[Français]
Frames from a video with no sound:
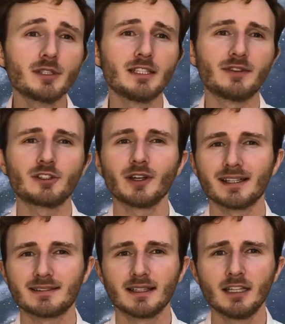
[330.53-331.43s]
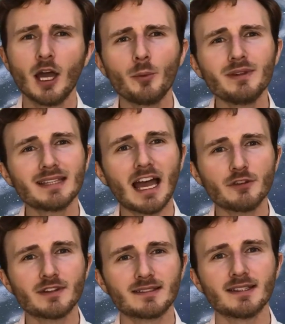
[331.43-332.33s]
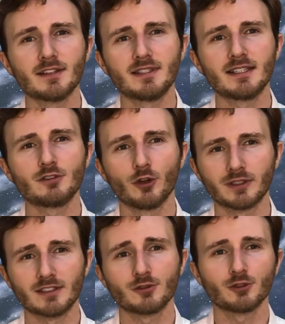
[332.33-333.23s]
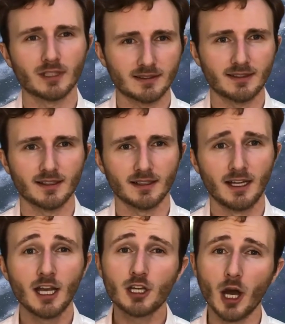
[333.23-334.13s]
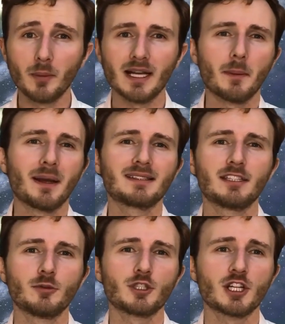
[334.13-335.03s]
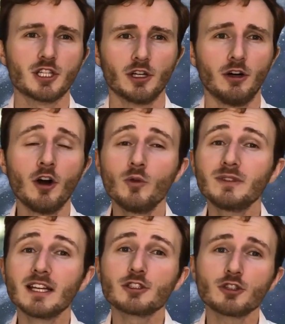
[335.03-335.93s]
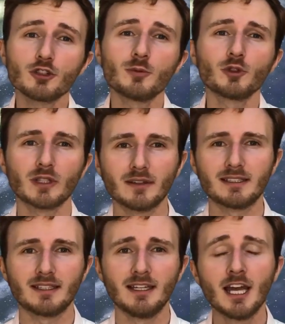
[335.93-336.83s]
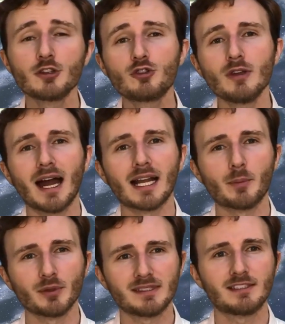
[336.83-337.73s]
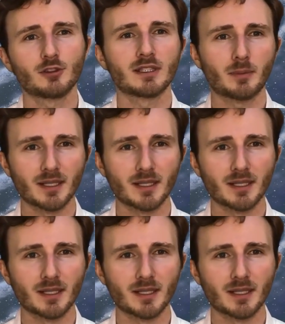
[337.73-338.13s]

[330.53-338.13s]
que des facteurs externes puissent affecter la vitesse de rotation de la Terre, comme l'impact d'un objet géant ou d'un changement de gravité dû à la position des